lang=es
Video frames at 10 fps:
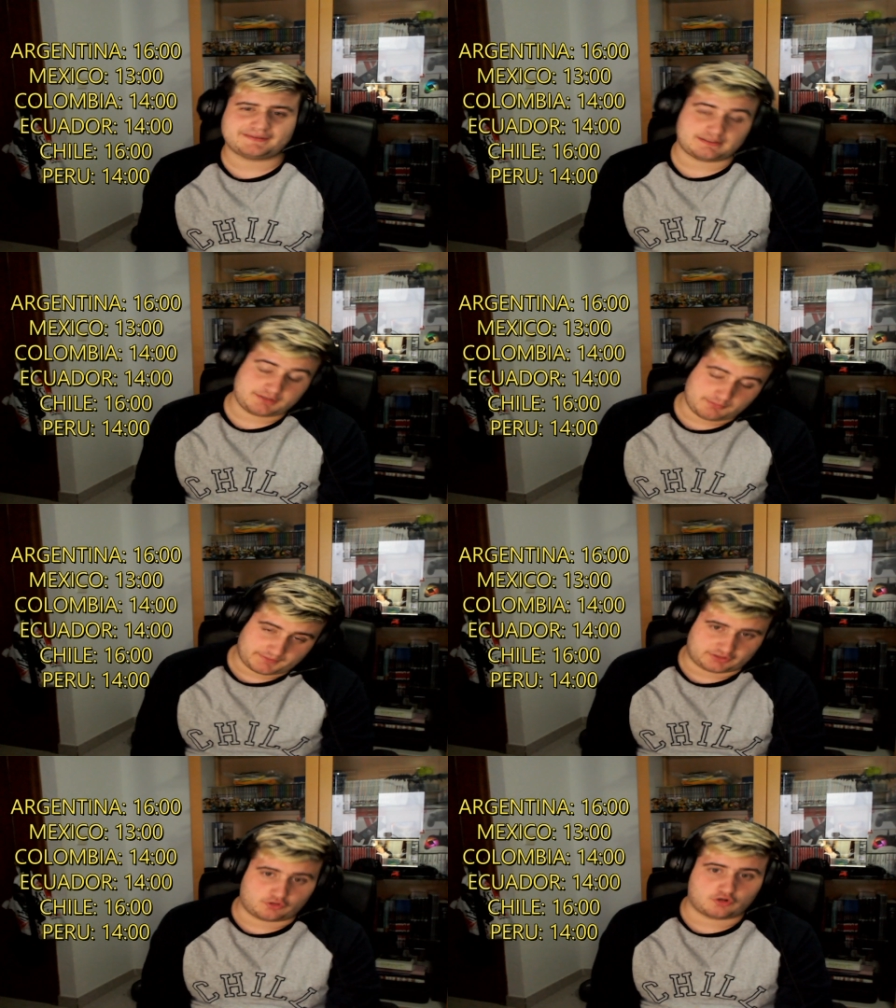este vídeo va a
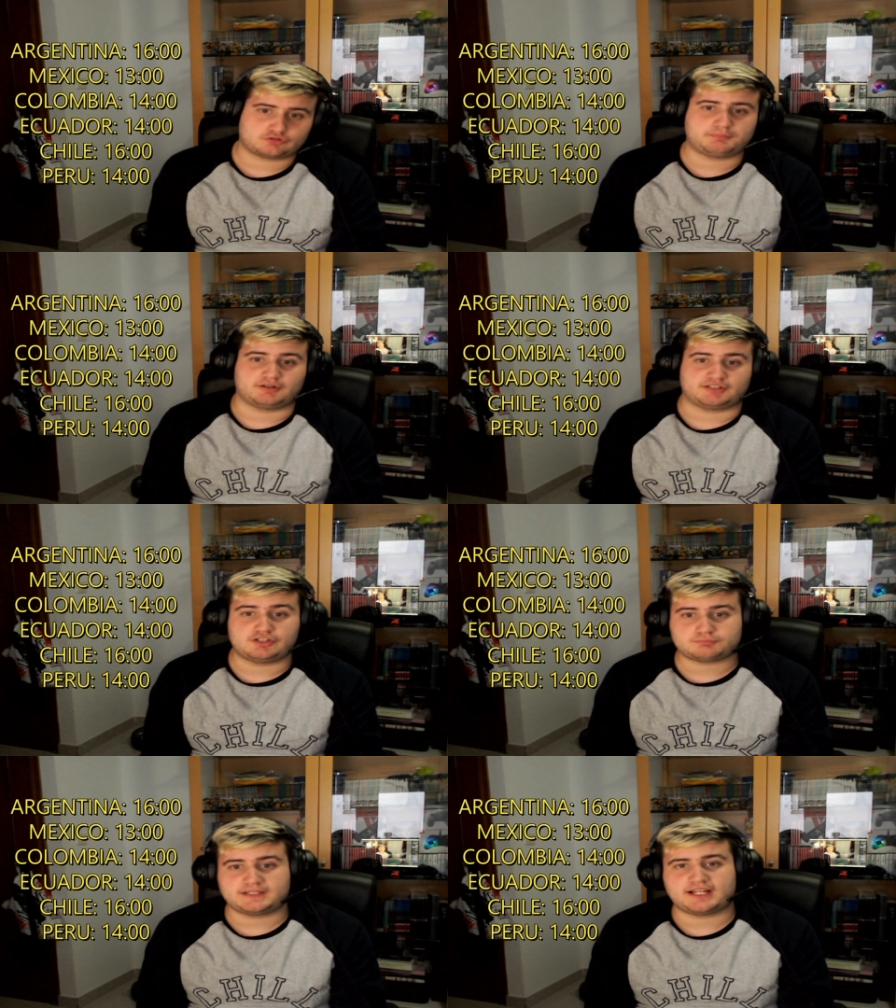ser corto, pero quiero
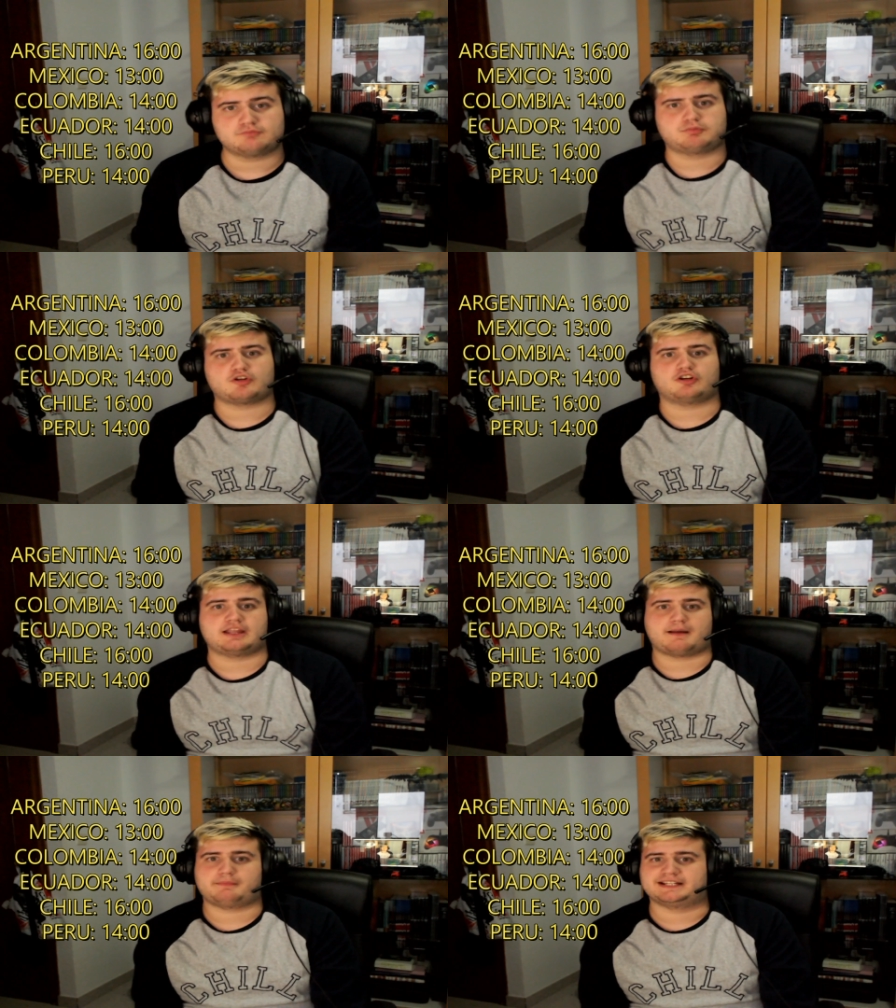explicar un poco qué
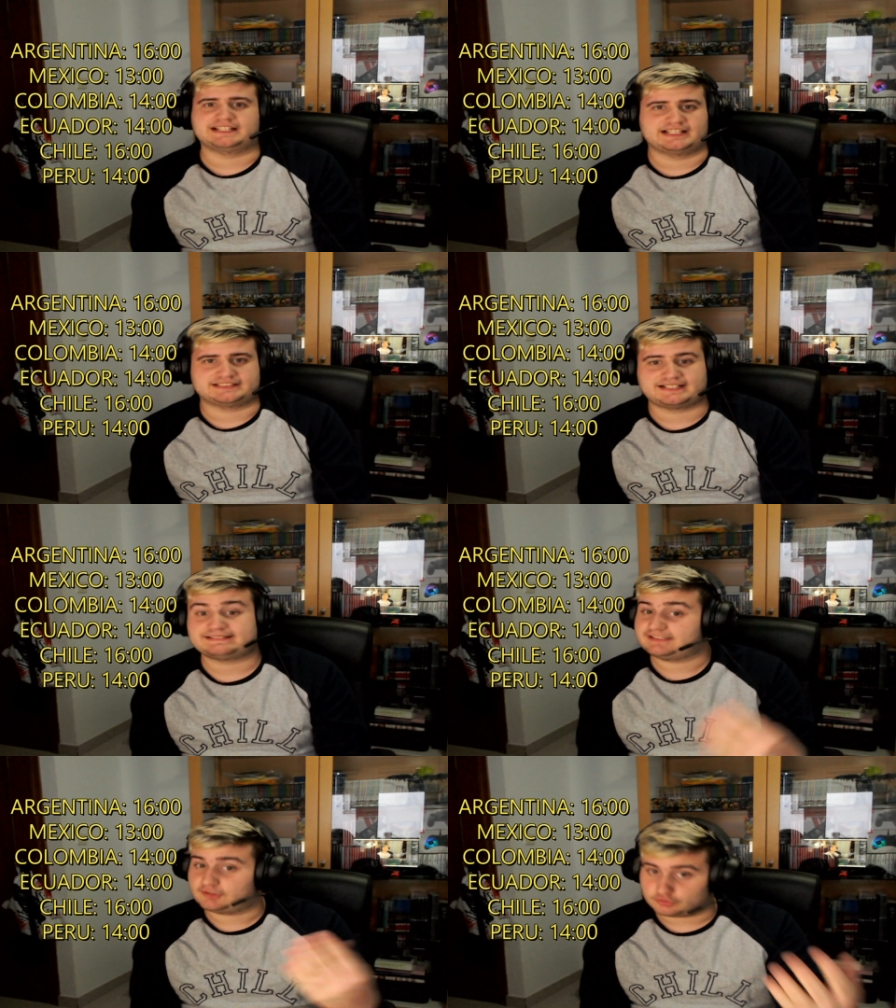va a haber en el
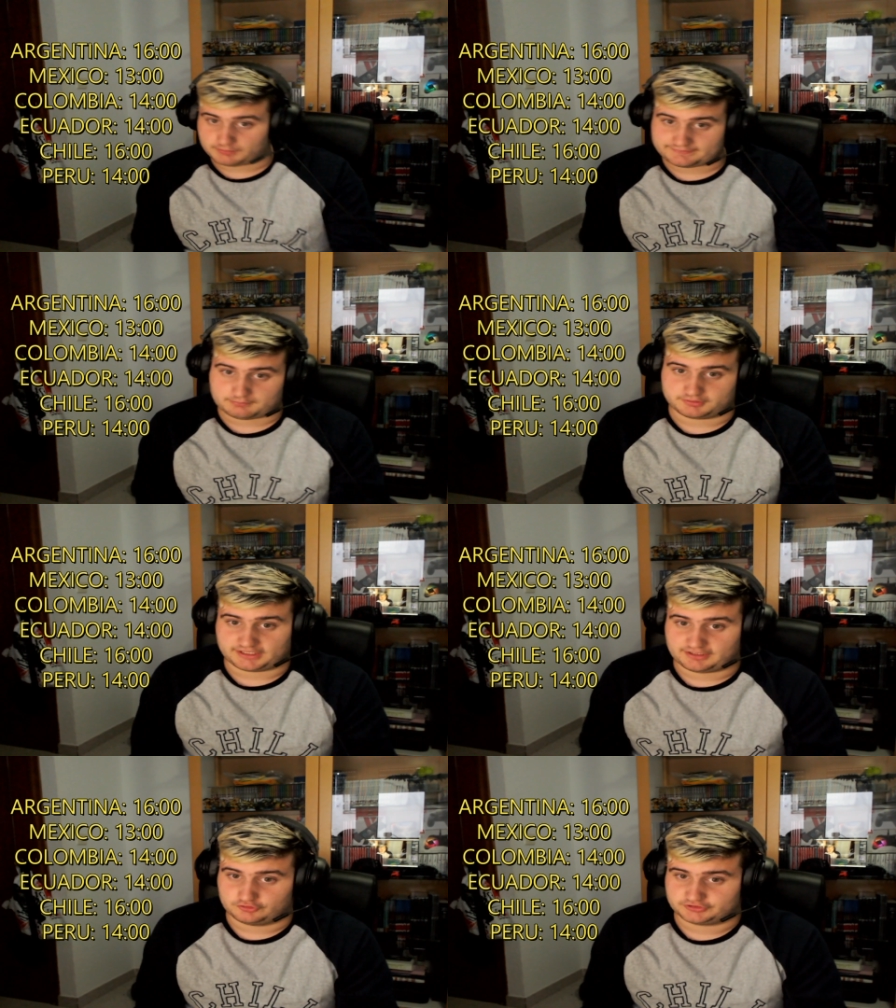E3 y qué os vais a poder
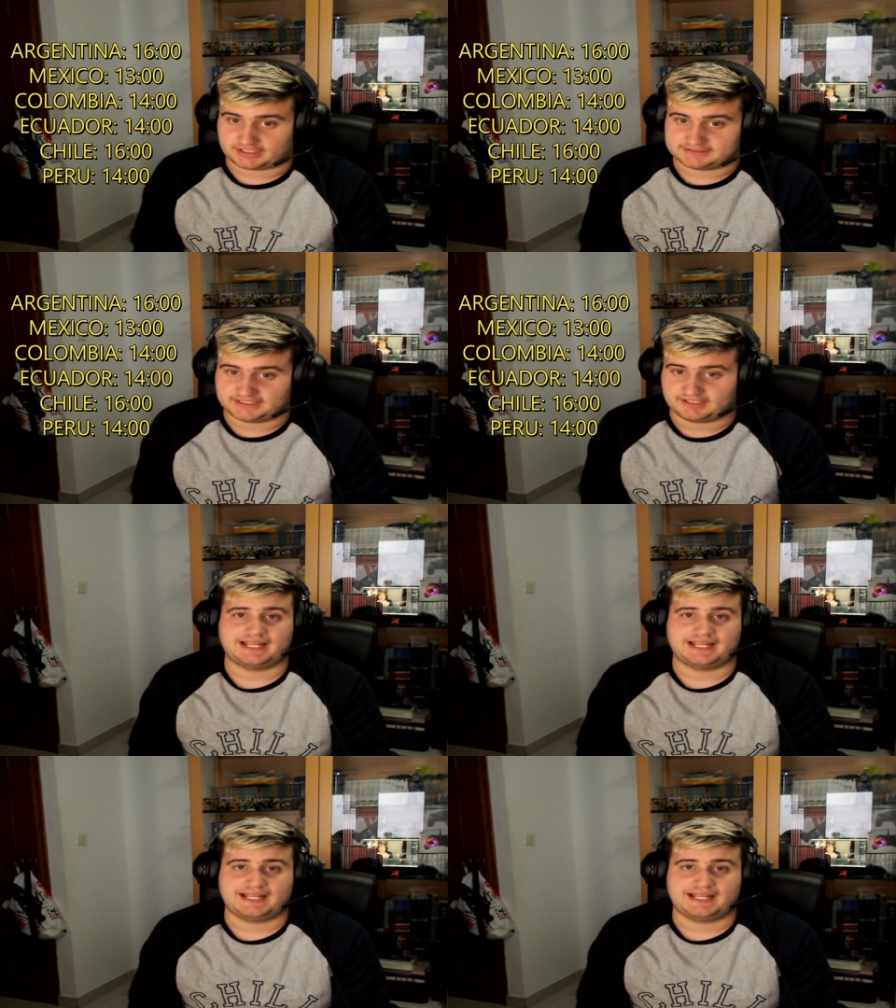encontrar en él.